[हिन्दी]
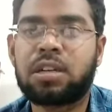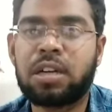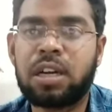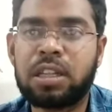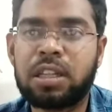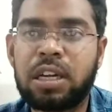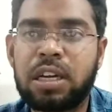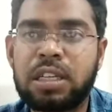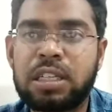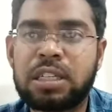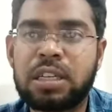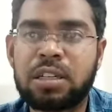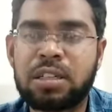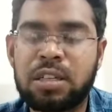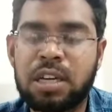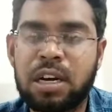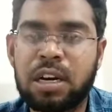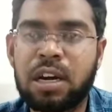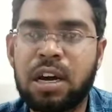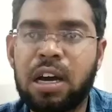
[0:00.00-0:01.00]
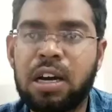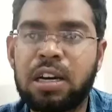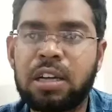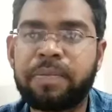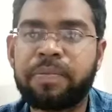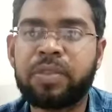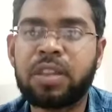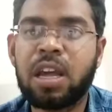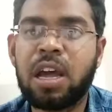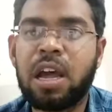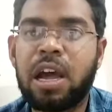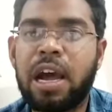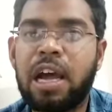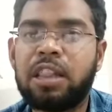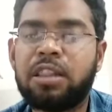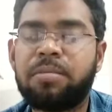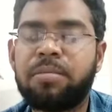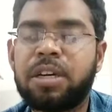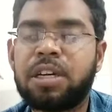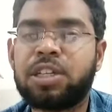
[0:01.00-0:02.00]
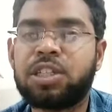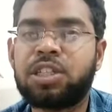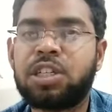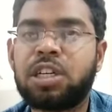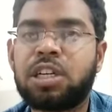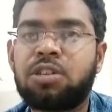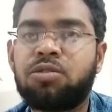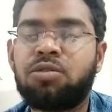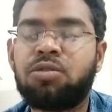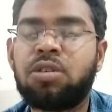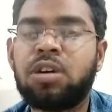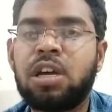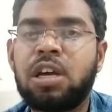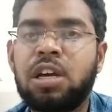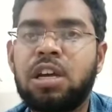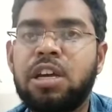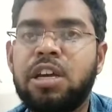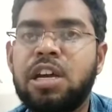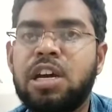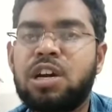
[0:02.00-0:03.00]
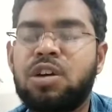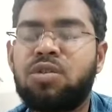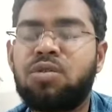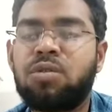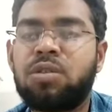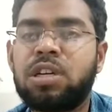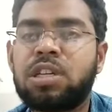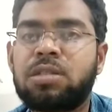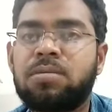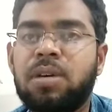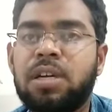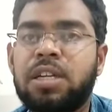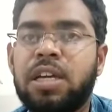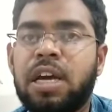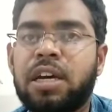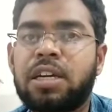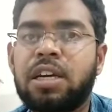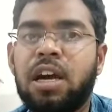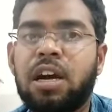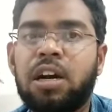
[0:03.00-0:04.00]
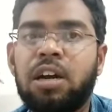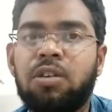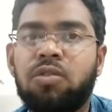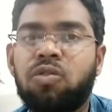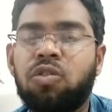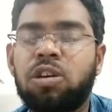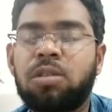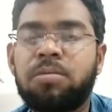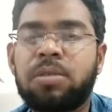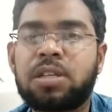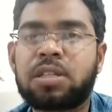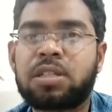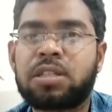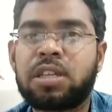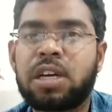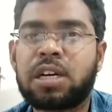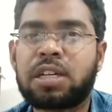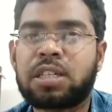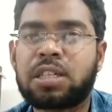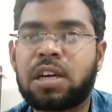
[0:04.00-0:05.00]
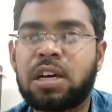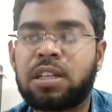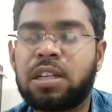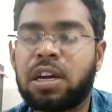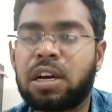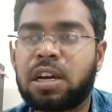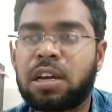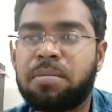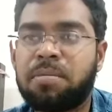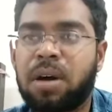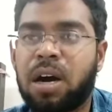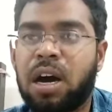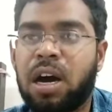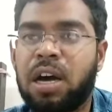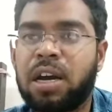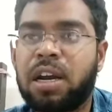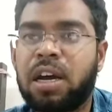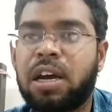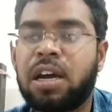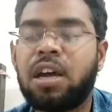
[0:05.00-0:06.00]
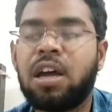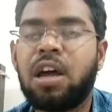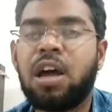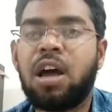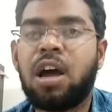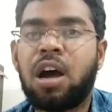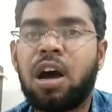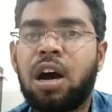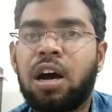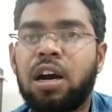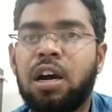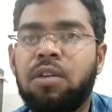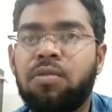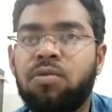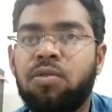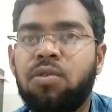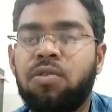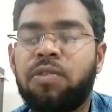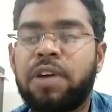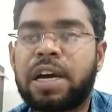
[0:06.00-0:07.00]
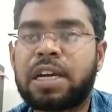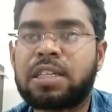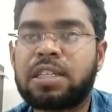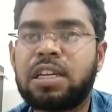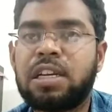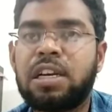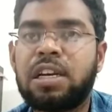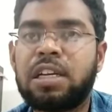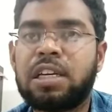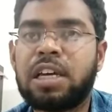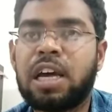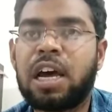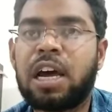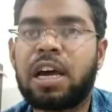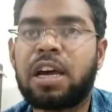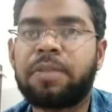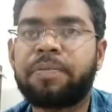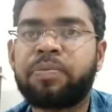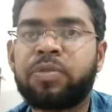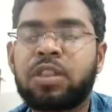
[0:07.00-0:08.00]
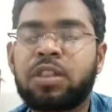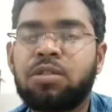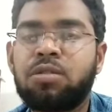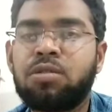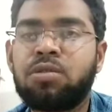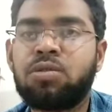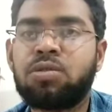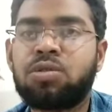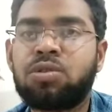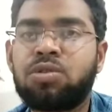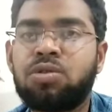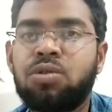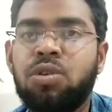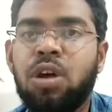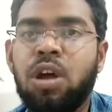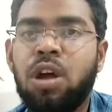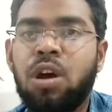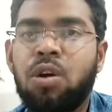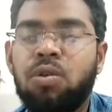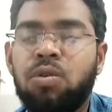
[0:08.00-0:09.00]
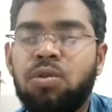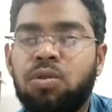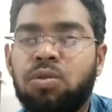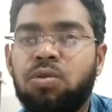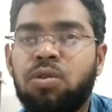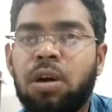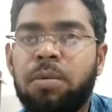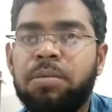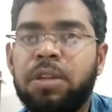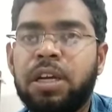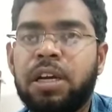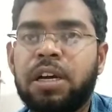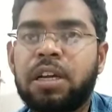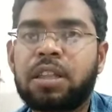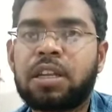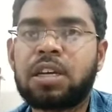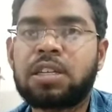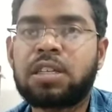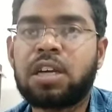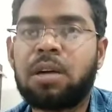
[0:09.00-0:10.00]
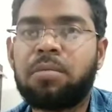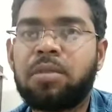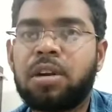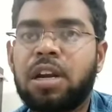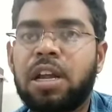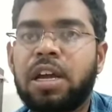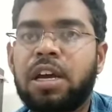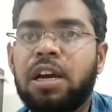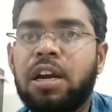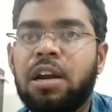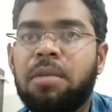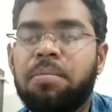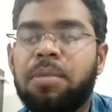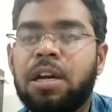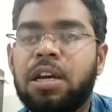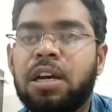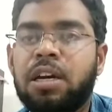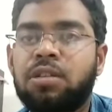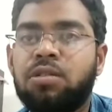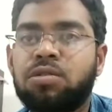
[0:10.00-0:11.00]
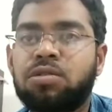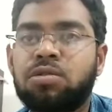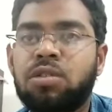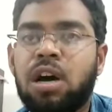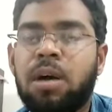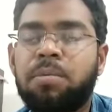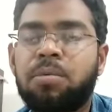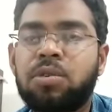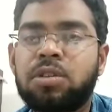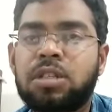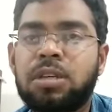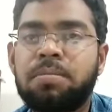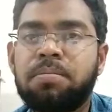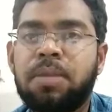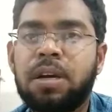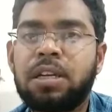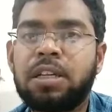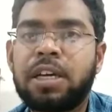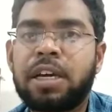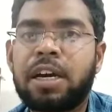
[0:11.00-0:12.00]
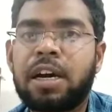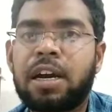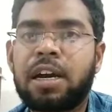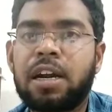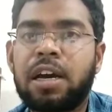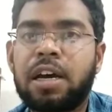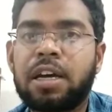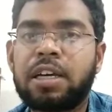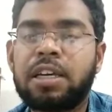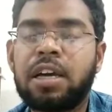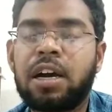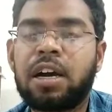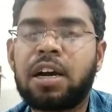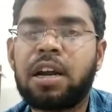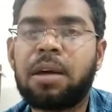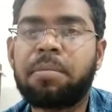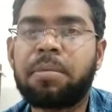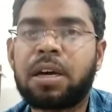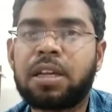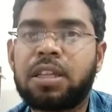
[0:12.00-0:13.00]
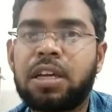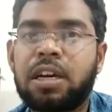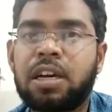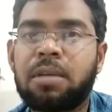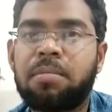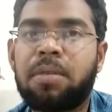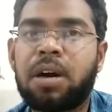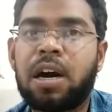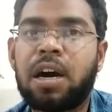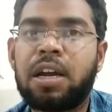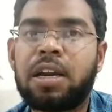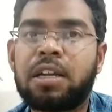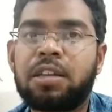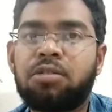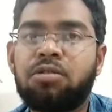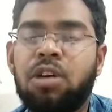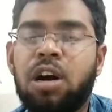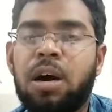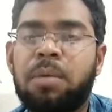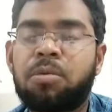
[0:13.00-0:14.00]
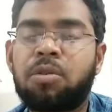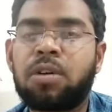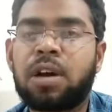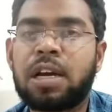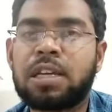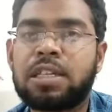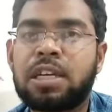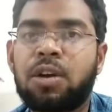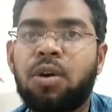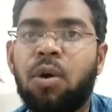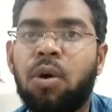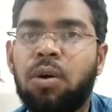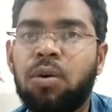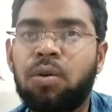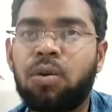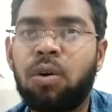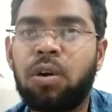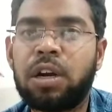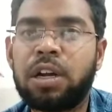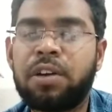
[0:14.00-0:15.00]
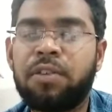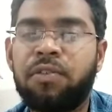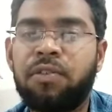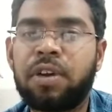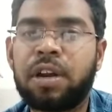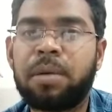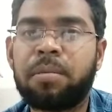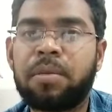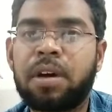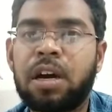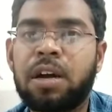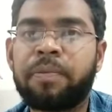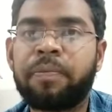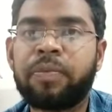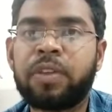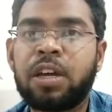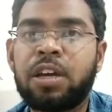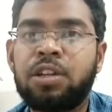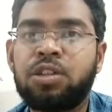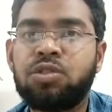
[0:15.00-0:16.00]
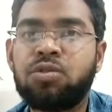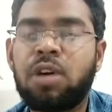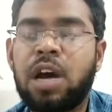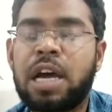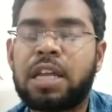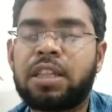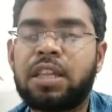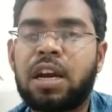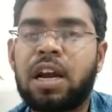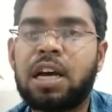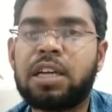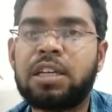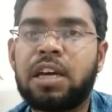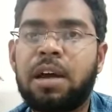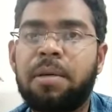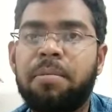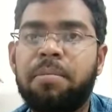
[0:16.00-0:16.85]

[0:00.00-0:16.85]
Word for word: कतर सरकार ने हेल्थ मिनिस्ट्री को एक नोटिस भेजा है कि अगर कोई भी शख्स कतर के बाहर है अगर वो वैक्सीन लिया है तो दोस्तों उनको अब दिक्कत का सामना नहीं करना पड़ेगा दोस्तों आपको सिंपल ये करना है कि अगर आप कतर के बाहर है तो आपको कैसे गोल्डन फ्रेम का जो एतराज